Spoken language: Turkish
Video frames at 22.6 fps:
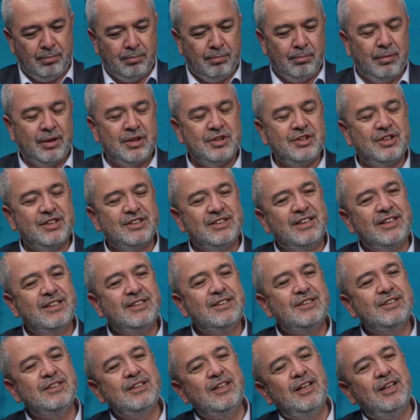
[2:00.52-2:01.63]

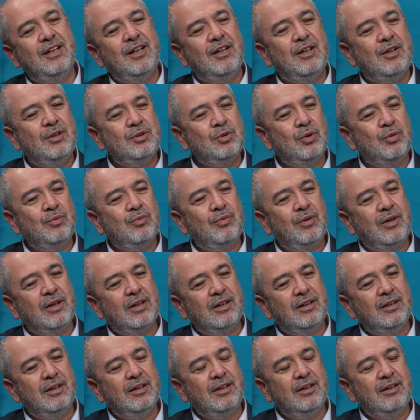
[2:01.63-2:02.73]
başlasanız çok
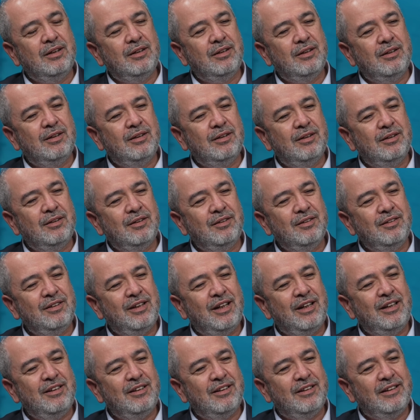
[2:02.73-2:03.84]
farklı e,
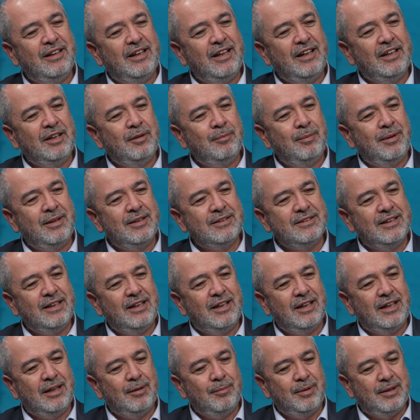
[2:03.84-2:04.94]
derinliklere girmeniz
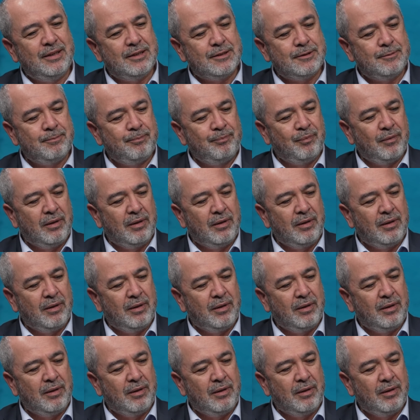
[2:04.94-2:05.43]
gerekebilir.